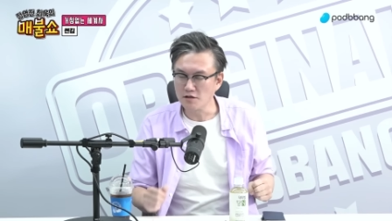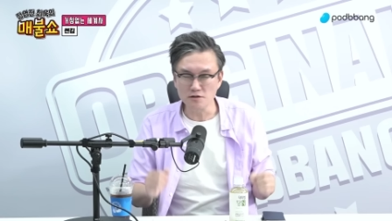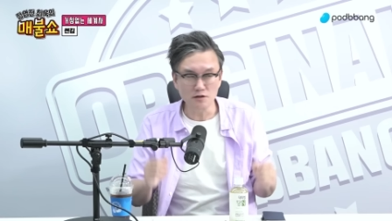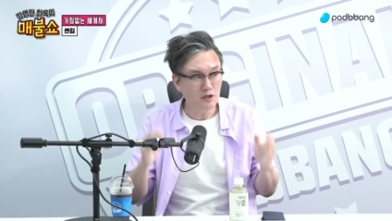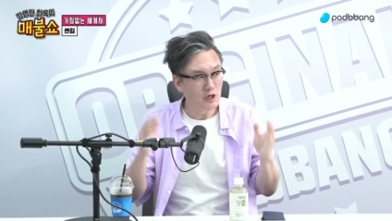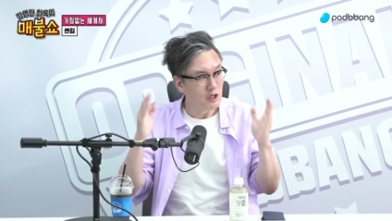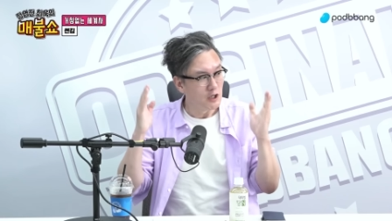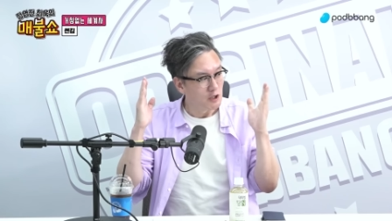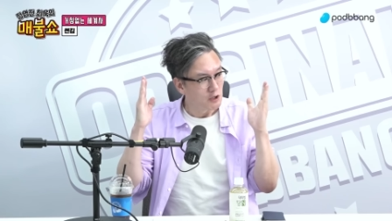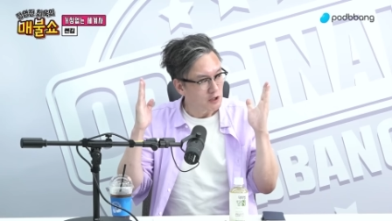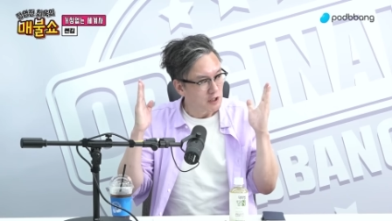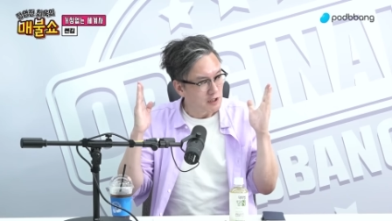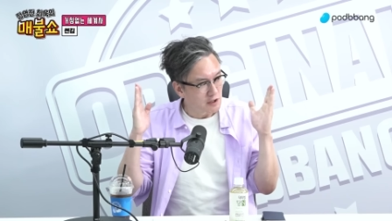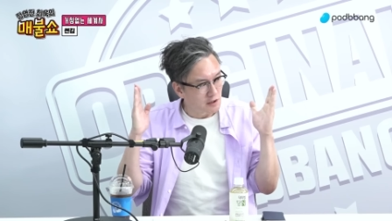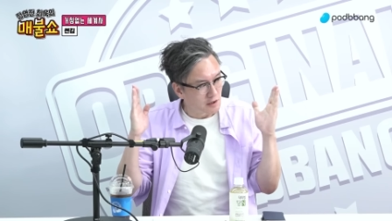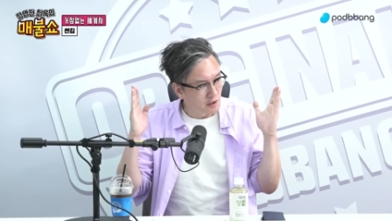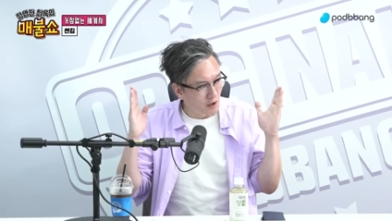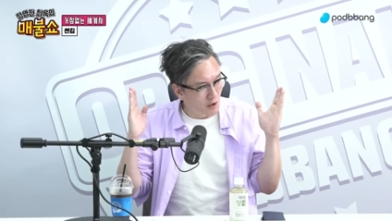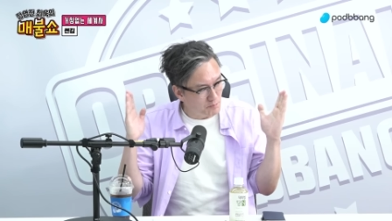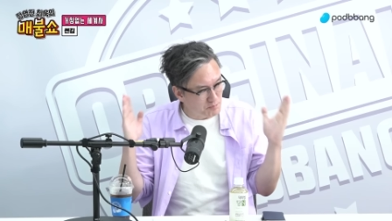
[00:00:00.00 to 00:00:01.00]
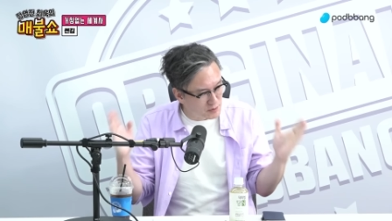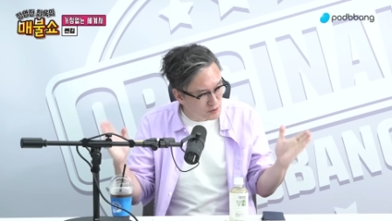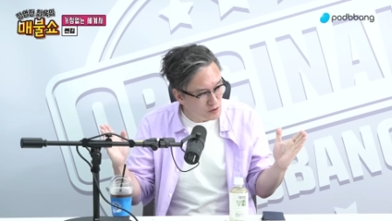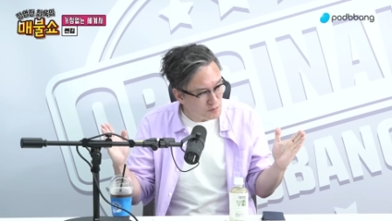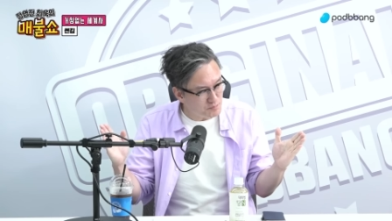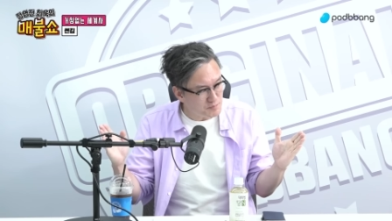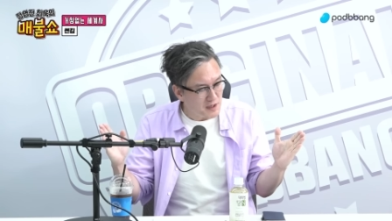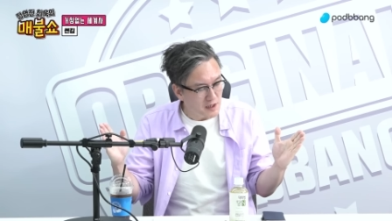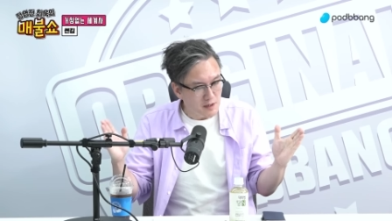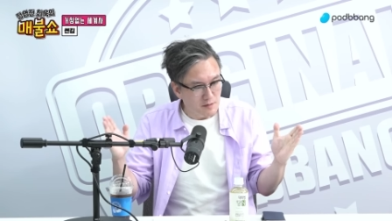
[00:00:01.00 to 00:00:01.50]
그래서
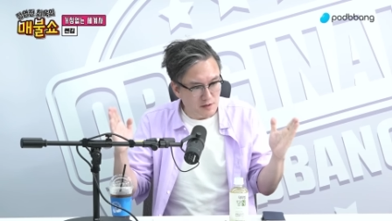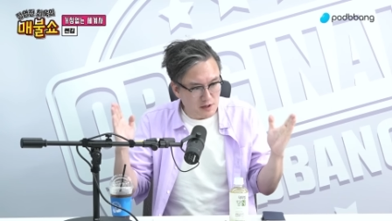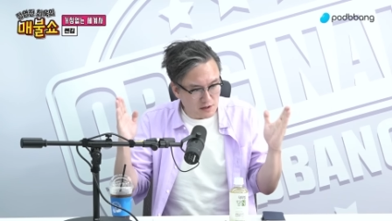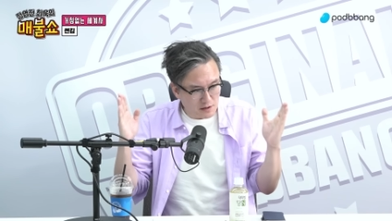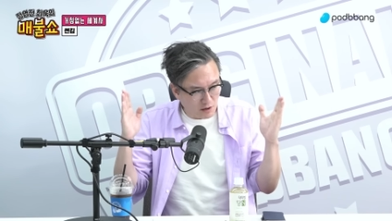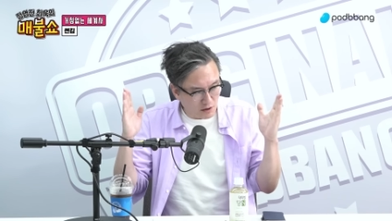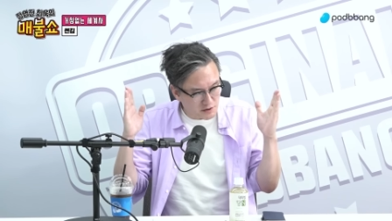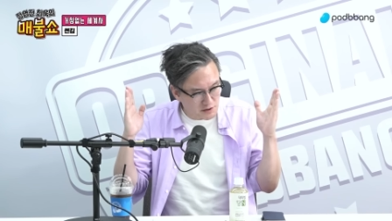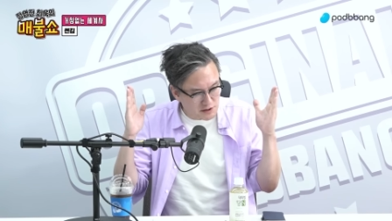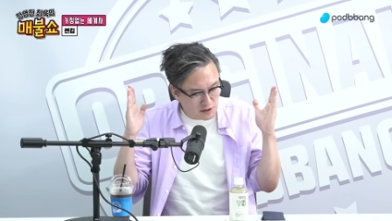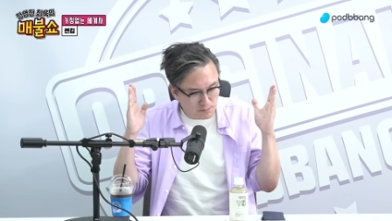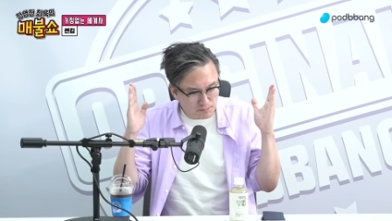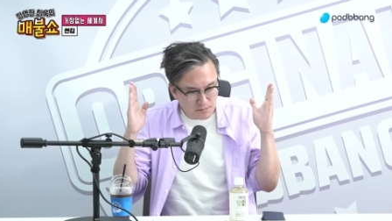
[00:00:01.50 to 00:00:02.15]
불 어,